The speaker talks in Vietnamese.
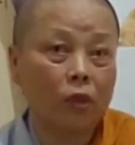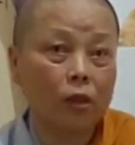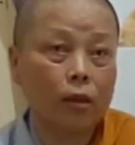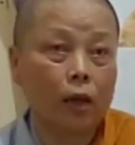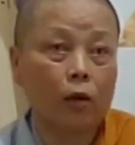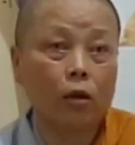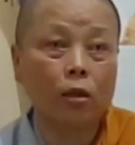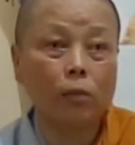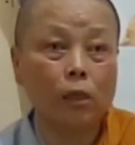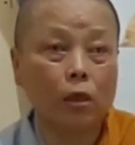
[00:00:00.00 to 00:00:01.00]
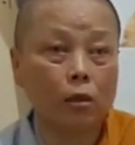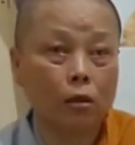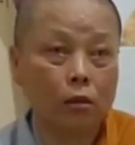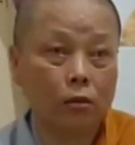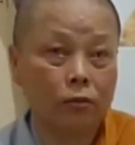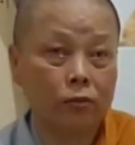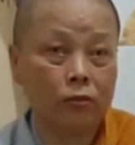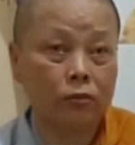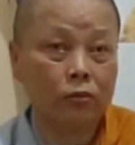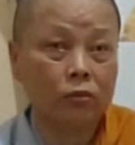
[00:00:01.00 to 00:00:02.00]
Là cái đó tâm linh dữ.
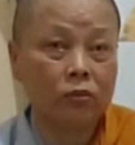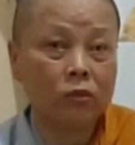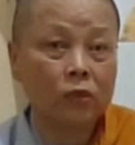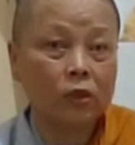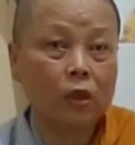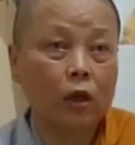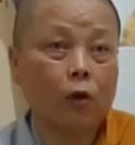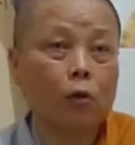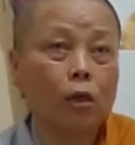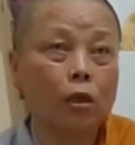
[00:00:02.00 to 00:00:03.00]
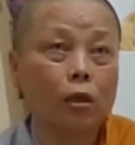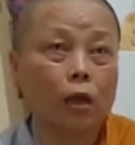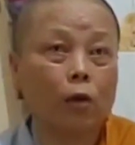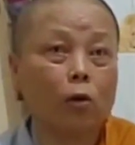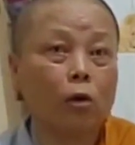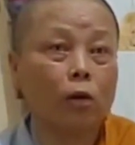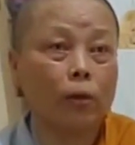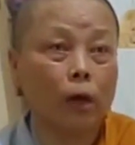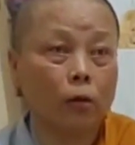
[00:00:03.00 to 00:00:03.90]
Đó là cô giải thích là cô hiểu rồi phải không?